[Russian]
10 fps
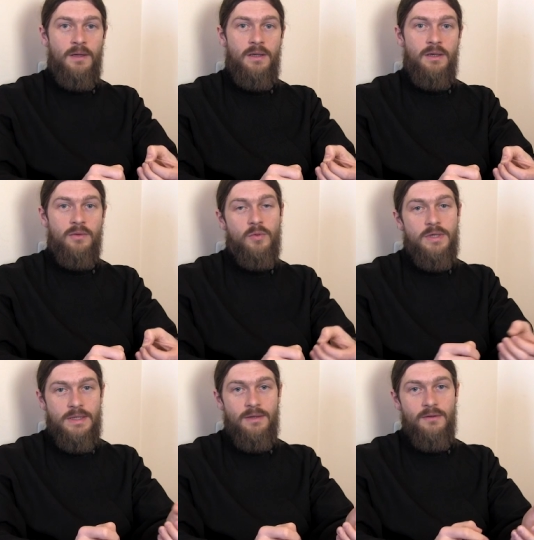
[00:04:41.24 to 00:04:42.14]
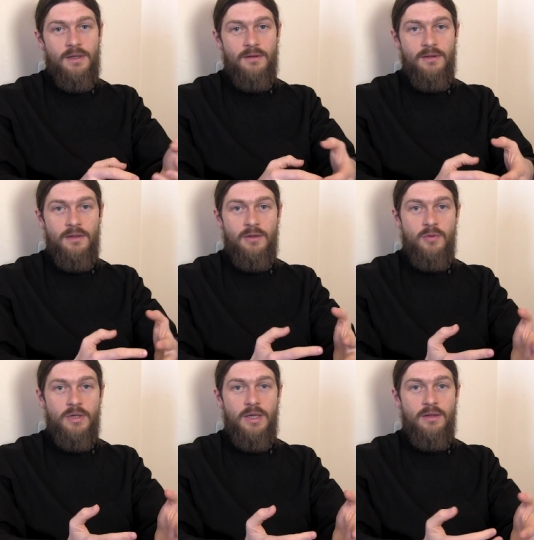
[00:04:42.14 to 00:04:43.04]
И, ну, естественно, если это
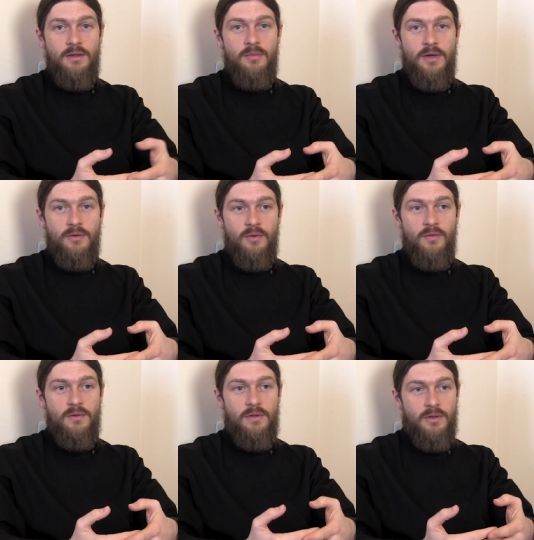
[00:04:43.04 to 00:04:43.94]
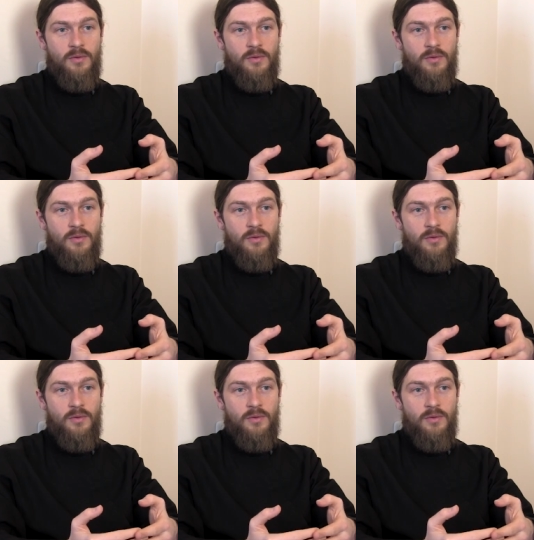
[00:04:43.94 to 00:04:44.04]
люди какие-то недобросовестные,